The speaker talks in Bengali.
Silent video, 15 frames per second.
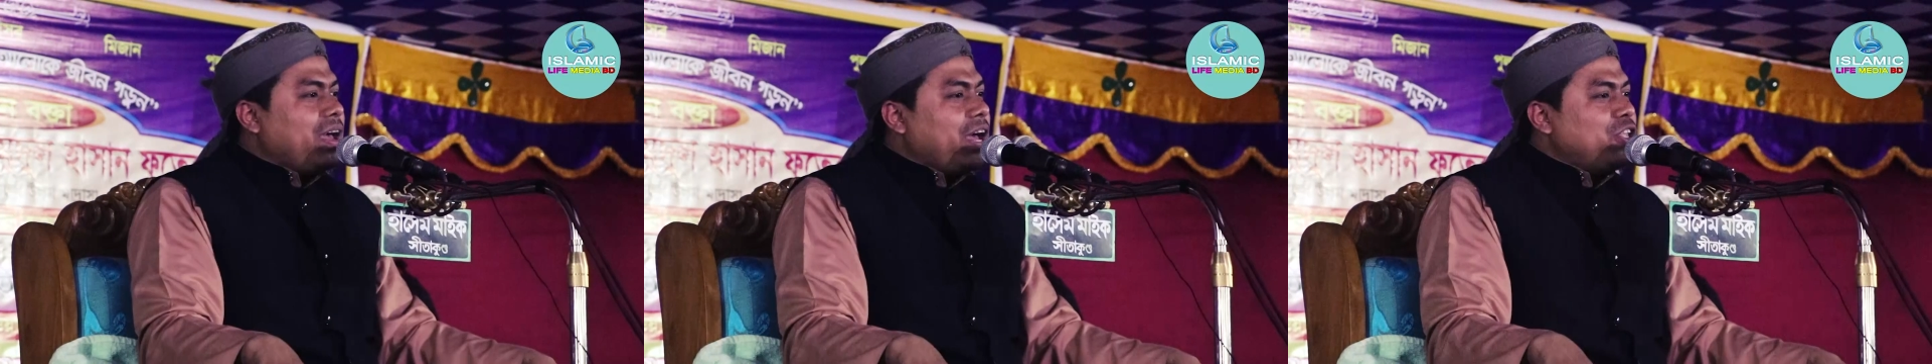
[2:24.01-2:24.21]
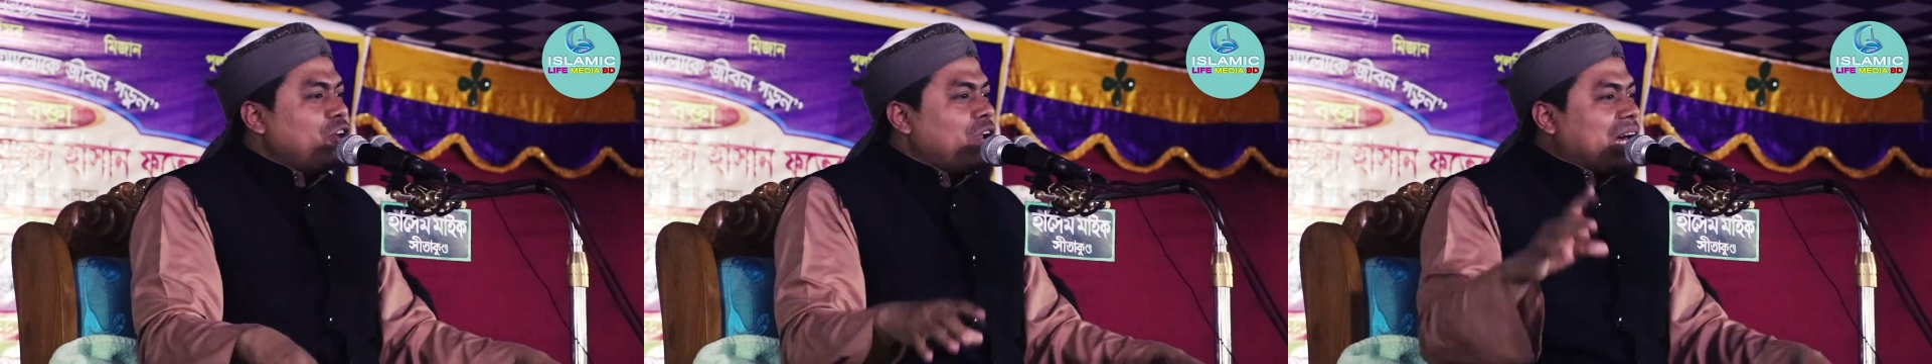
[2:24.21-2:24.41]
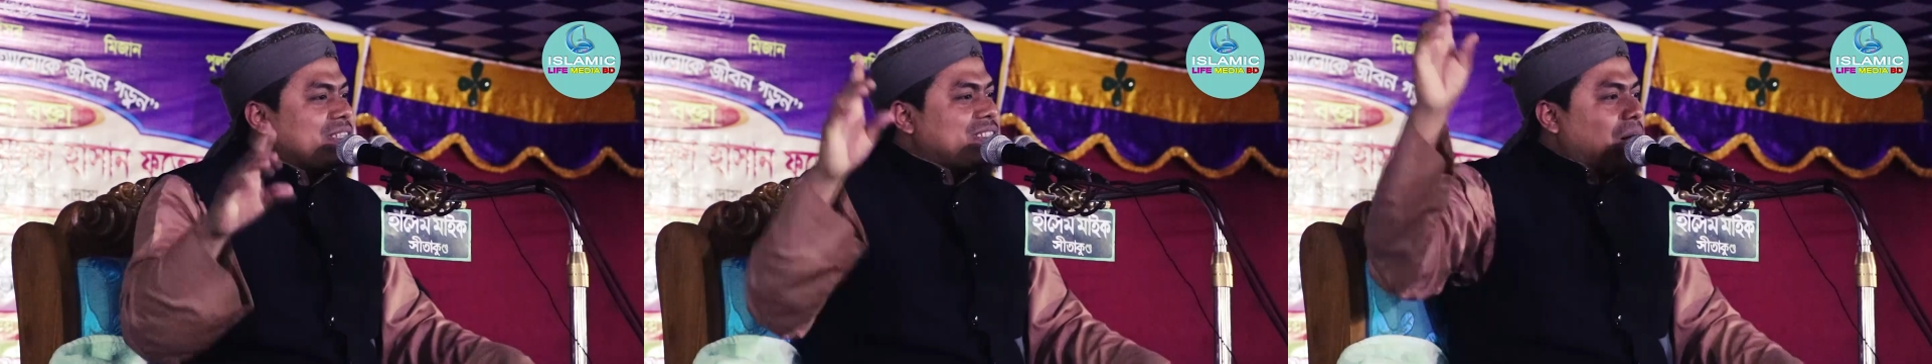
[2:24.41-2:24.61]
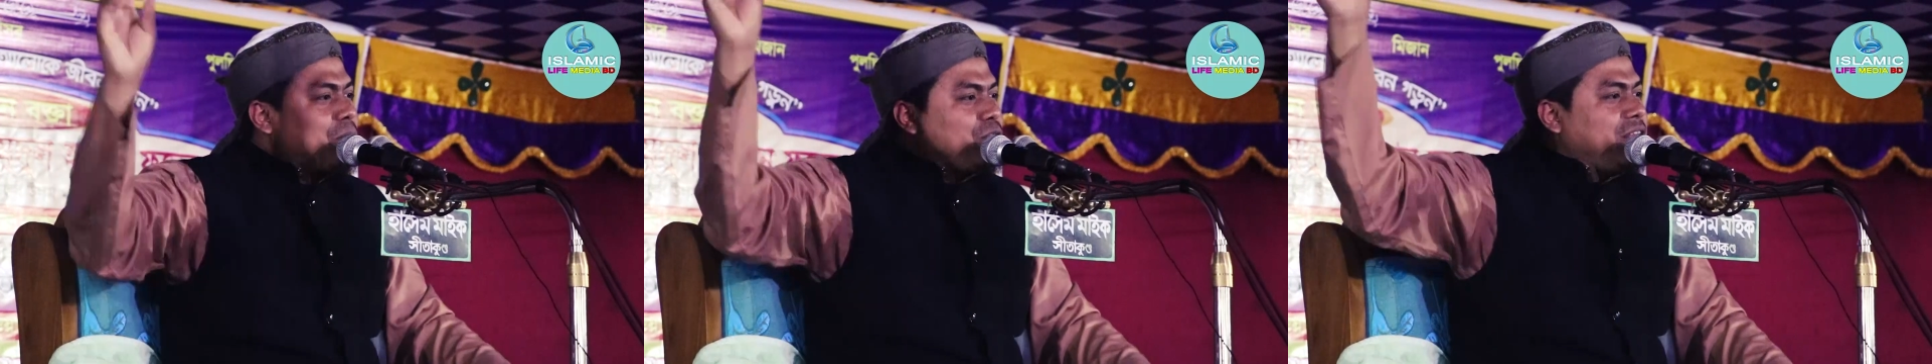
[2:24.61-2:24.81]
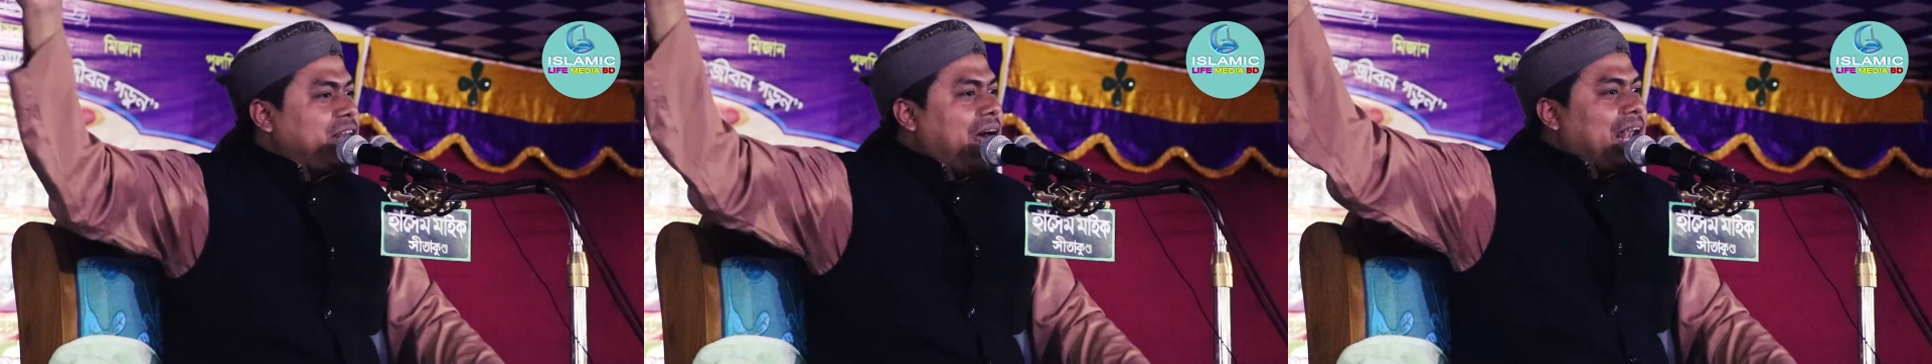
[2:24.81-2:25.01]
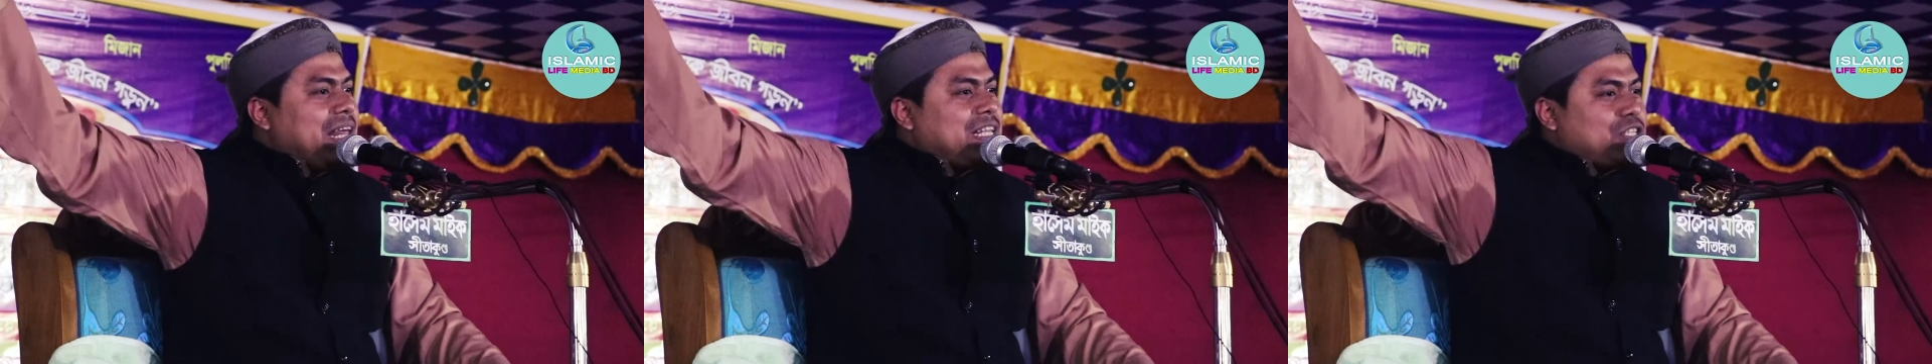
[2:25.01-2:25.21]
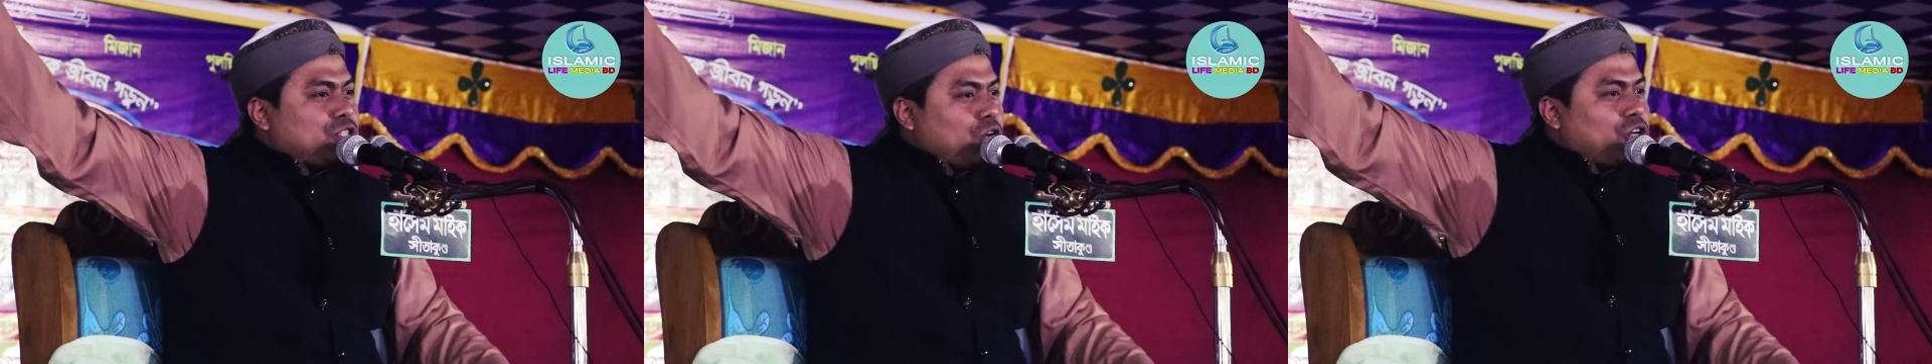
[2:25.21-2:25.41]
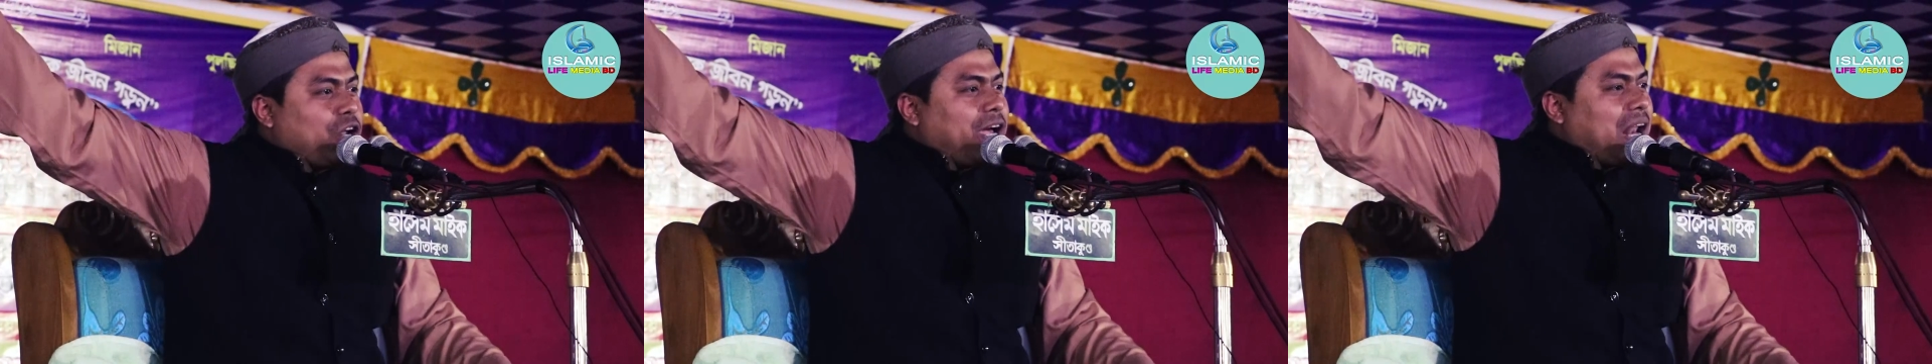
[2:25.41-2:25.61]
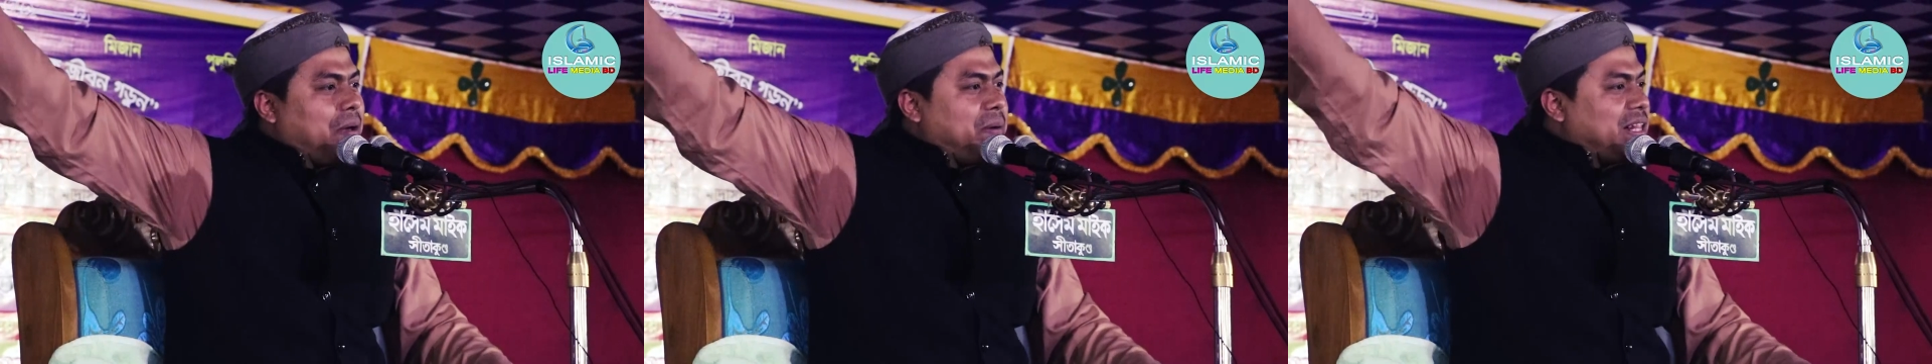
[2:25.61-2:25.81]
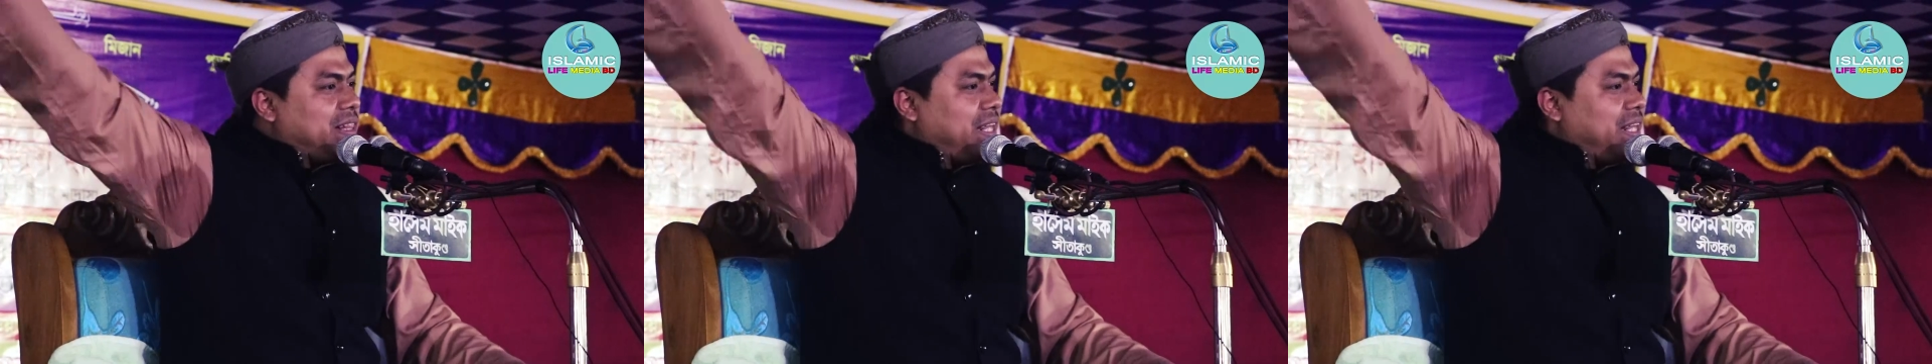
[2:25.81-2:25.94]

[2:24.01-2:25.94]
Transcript: এই জন্য আসাবুদ্দিন আল্লাহ চট্টগ্রামের